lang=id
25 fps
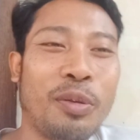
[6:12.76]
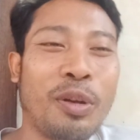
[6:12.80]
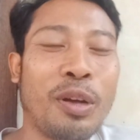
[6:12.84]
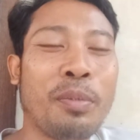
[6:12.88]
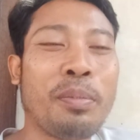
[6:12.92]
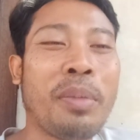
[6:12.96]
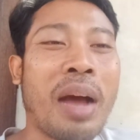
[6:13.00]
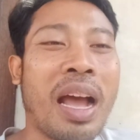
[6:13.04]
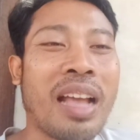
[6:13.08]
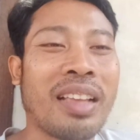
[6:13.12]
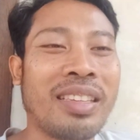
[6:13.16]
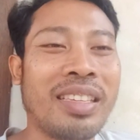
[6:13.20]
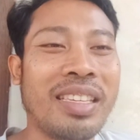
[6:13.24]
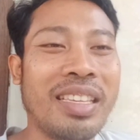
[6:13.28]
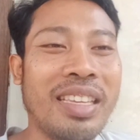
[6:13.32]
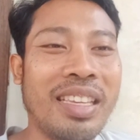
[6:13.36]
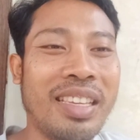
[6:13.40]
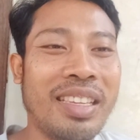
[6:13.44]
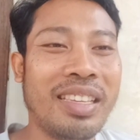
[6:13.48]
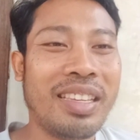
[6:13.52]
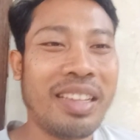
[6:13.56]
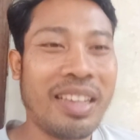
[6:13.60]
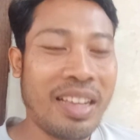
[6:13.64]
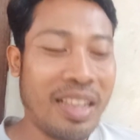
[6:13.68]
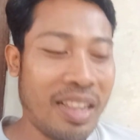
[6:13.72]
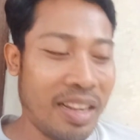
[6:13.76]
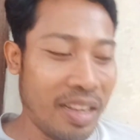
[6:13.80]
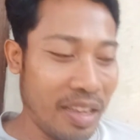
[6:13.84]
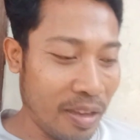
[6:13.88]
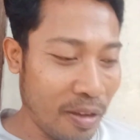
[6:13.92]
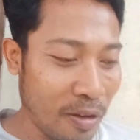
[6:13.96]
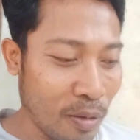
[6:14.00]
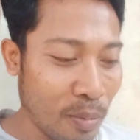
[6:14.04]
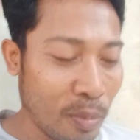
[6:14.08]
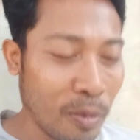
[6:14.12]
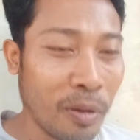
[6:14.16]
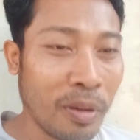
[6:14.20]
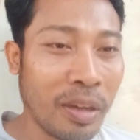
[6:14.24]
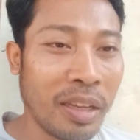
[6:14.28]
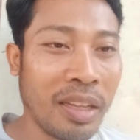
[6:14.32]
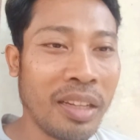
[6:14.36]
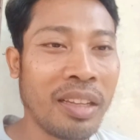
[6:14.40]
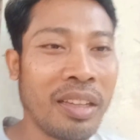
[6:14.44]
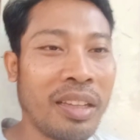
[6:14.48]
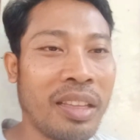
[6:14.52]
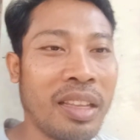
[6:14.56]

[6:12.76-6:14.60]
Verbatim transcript: udah basi sekali ngomongin